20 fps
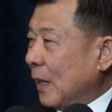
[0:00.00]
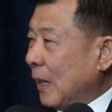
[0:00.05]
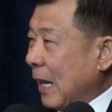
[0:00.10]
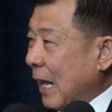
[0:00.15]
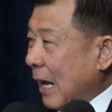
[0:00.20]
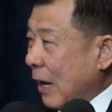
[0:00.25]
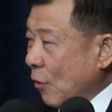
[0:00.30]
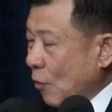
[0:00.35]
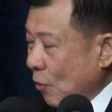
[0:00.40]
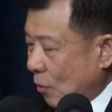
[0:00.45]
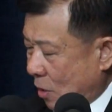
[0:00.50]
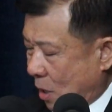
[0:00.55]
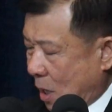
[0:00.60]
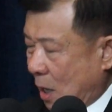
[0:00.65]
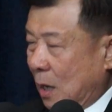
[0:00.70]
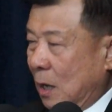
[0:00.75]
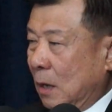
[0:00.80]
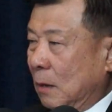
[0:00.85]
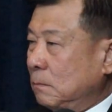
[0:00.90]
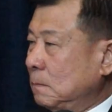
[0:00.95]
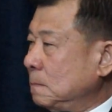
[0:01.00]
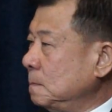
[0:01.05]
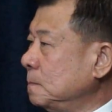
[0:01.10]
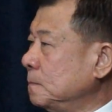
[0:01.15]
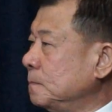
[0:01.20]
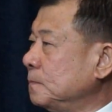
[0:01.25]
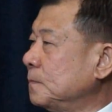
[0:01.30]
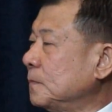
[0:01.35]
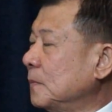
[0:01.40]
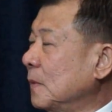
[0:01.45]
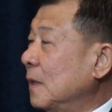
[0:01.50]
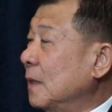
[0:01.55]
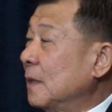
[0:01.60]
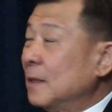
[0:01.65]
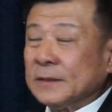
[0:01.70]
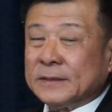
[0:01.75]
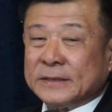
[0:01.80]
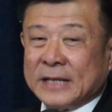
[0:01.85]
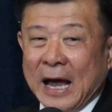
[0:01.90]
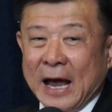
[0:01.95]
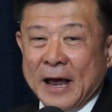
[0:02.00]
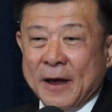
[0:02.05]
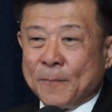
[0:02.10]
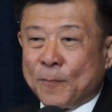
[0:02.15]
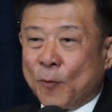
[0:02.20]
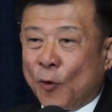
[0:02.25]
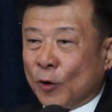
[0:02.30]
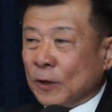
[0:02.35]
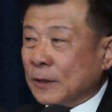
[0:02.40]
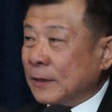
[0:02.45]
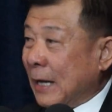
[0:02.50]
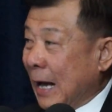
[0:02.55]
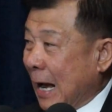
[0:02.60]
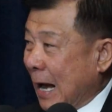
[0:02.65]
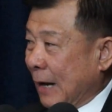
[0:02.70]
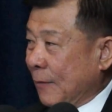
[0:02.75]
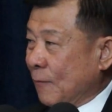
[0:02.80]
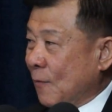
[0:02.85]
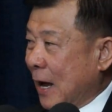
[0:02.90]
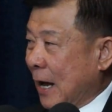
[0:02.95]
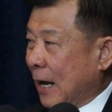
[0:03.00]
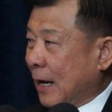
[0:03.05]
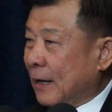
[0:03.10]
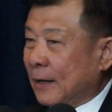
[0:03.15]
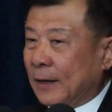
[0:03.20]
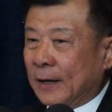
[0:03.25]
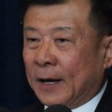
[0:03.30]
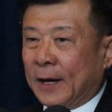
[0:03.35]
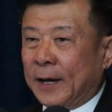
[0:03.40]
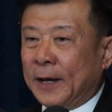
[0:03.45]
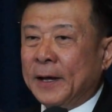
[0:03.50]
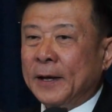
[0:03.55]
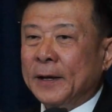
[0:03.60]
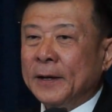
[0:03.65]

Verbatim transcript: แล้วก็ใช้ผลงานว่าเคย